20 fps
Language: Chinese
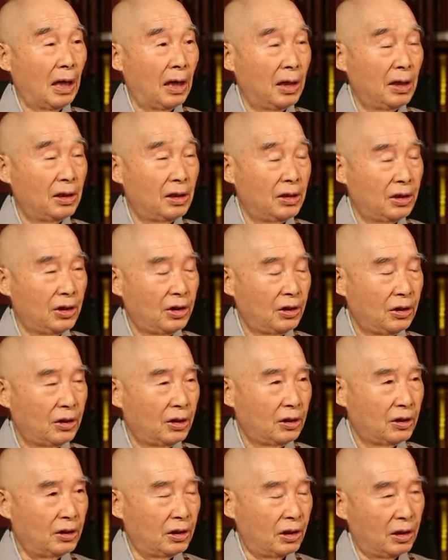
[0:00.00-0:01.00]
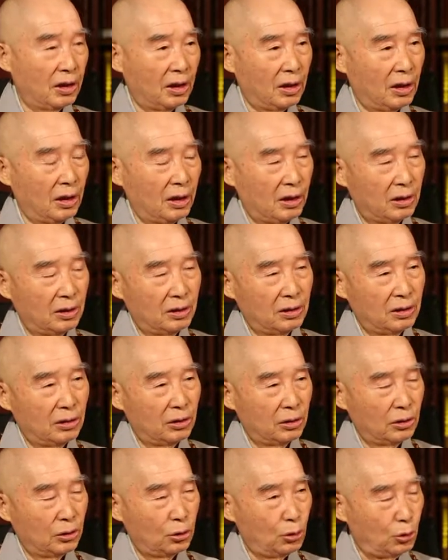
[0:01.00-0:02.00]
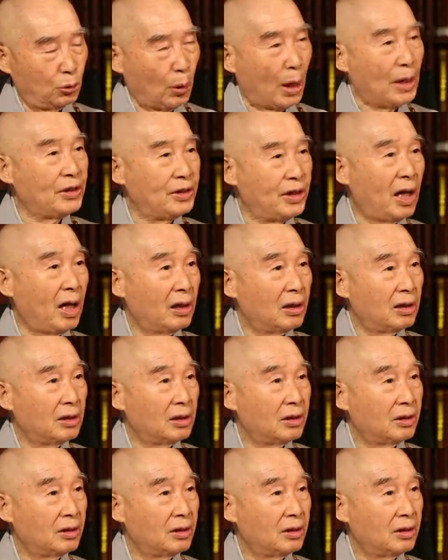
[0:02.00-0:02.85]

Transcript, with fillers: 啊，这个转向